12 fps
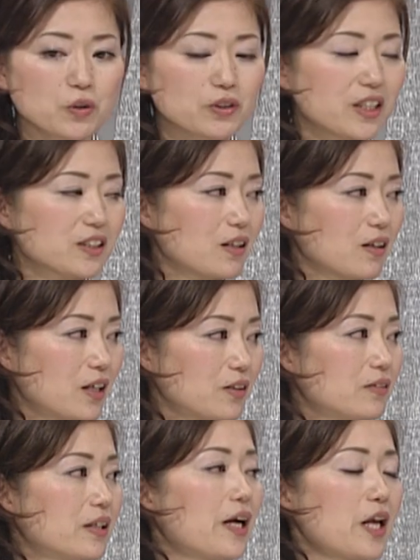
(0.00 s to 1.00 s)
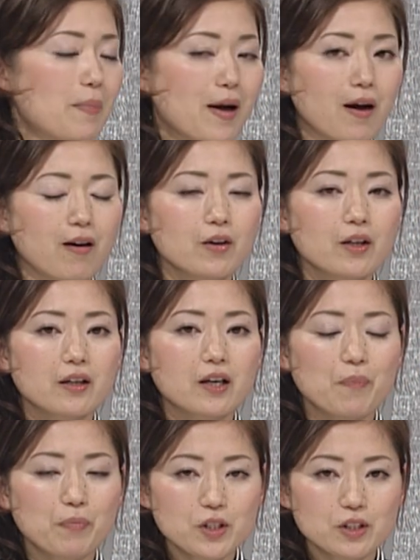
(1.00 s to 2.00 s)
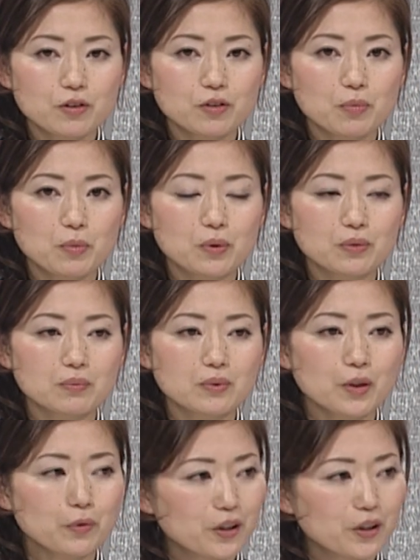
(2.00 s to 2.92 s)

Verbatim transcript: の財産があるんであれば合併しなくてもなんとか